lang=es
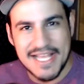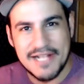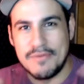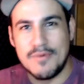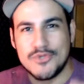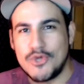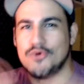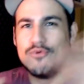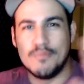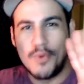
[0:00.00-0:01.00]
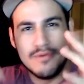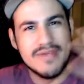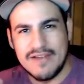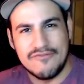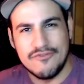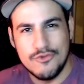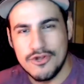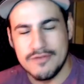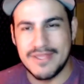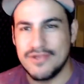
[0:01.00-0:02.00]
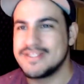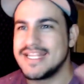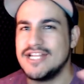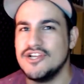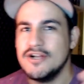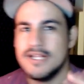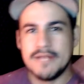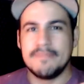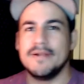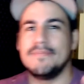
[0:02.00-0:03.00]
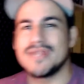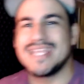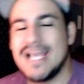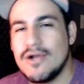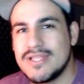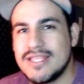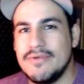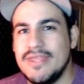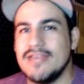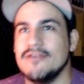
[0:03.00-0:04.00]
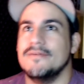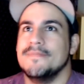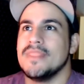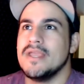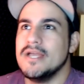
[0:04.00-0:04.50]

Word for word: es como todo un volver al futuro, medio extraño, pero ¿por qué hago este video?